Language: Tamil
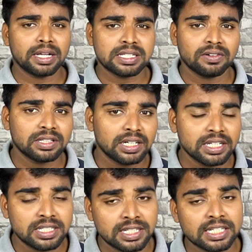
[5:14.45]
ட்ராகன் செவன்
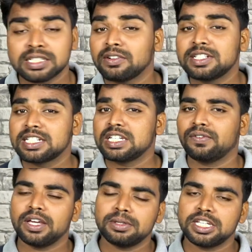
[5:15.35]
தேர்ட்டி சிக்ஸ் செவன் சிக்ஸ்டி
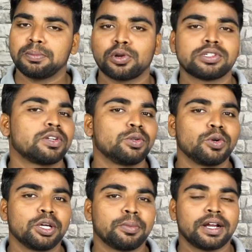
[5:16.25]
ஃபைவ் ஜி ப்ராசர் வந்து
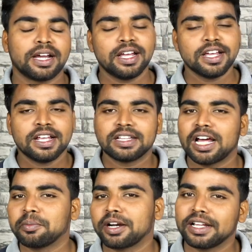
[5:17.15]
கொடுக்க போகிறாங்க
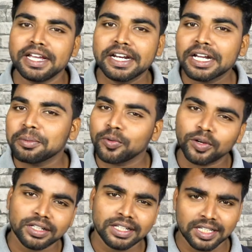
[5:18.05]
தார்மாராக தான் இருக்க
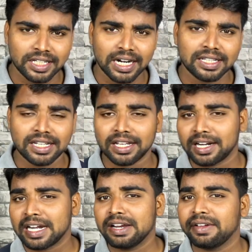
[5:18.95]
போகுது இதுக்கு அடுத்து இருக்கிற
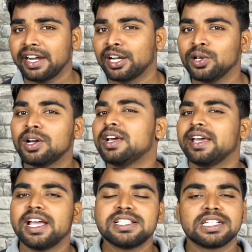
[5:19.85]
ரெண்டு வேரியண்ட்லையும்
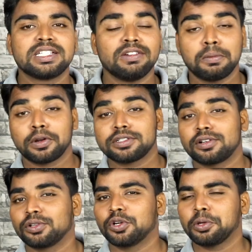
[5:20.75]
எயிட் சிக்ஸ்டி ஃபைவ்
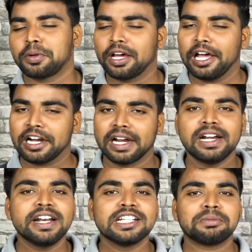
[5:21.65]
ப்ராசர் வந்து கொடுக்க போகிறாங்க
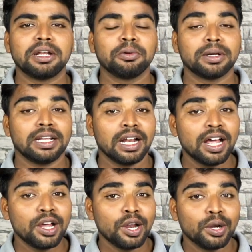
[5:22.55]
ரெண்டு டிஸ்பிளேலும் பார்த்தீங்கன்னா
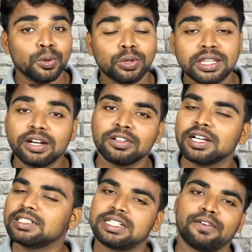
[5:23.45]
நூற்றி இருபது
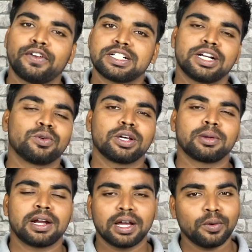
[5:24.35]
ஹெர்ட்ஸ் ரெஃப்ரெஷ் ரேட் கொடுக்க
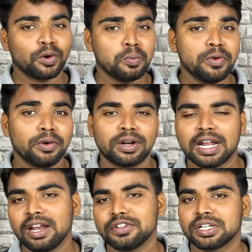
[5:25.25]
வராங்க ரொம்பவே ஒரு
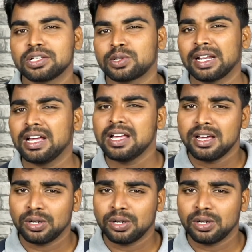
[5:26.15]
நல்ல விஷயம்னு சொல்லலாம்